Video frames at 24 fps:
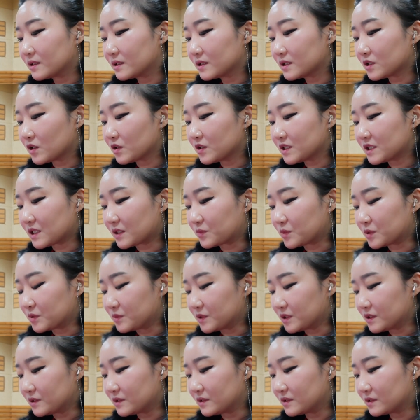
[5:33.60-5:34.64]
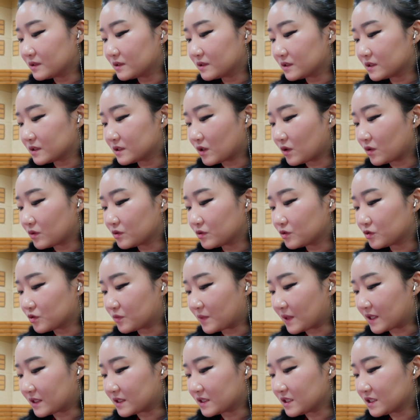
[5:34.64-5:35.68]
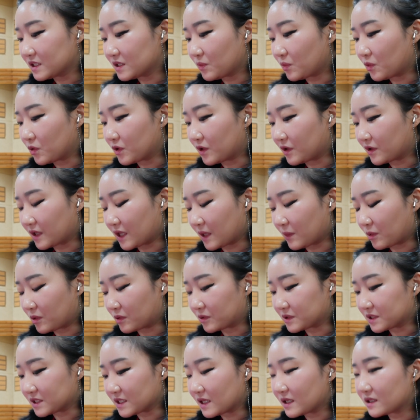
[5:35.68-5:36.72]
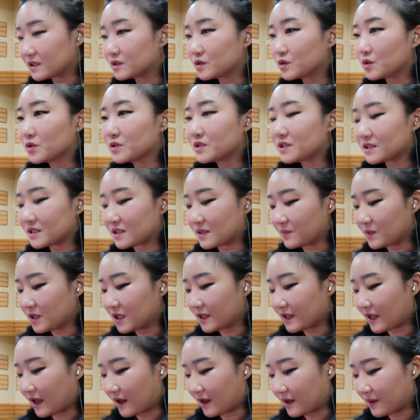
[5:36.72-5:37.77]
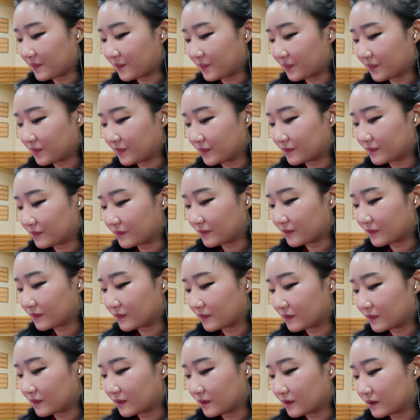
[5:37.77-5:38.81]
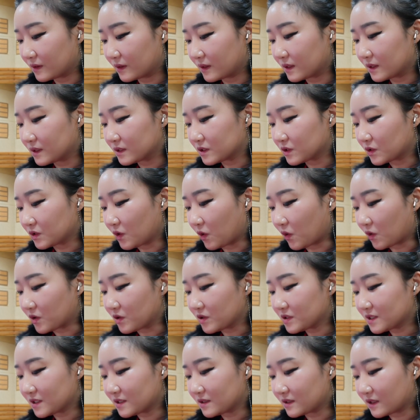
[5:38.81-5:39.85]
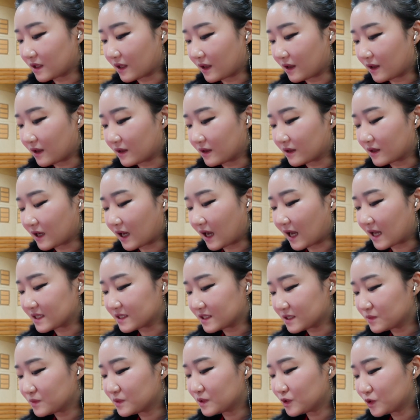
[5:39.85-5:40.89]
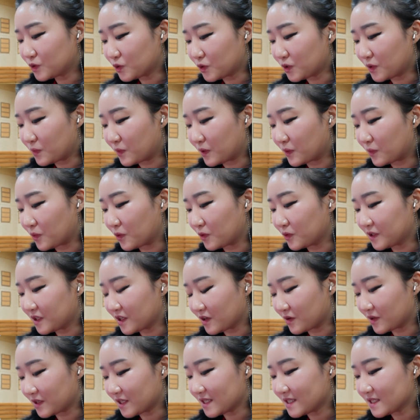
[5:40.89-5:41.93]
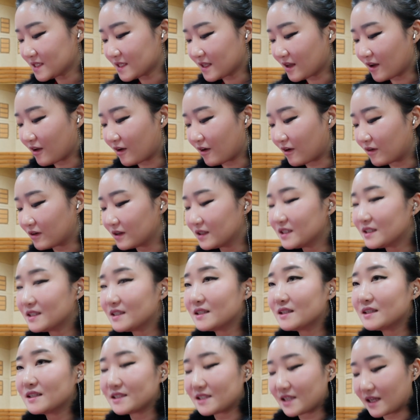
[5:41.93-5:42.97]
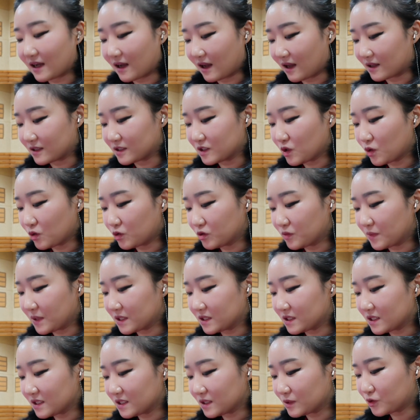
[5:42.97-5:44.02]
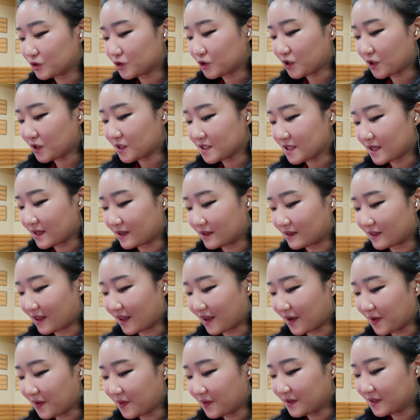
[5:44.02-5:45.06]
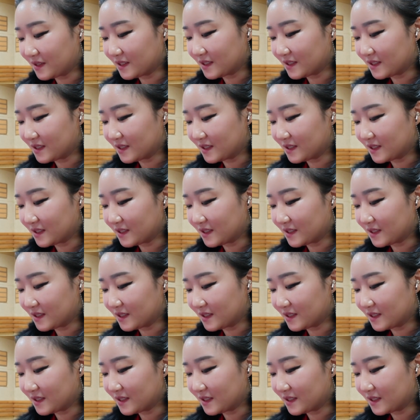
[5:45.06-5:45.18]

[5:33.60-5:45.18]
첫 작품은 1975년 개봉작 조스입니다. 저는 어렸을 때 가슴을 졸이며 본 기억이 있어요. 제가 1979년생인데요.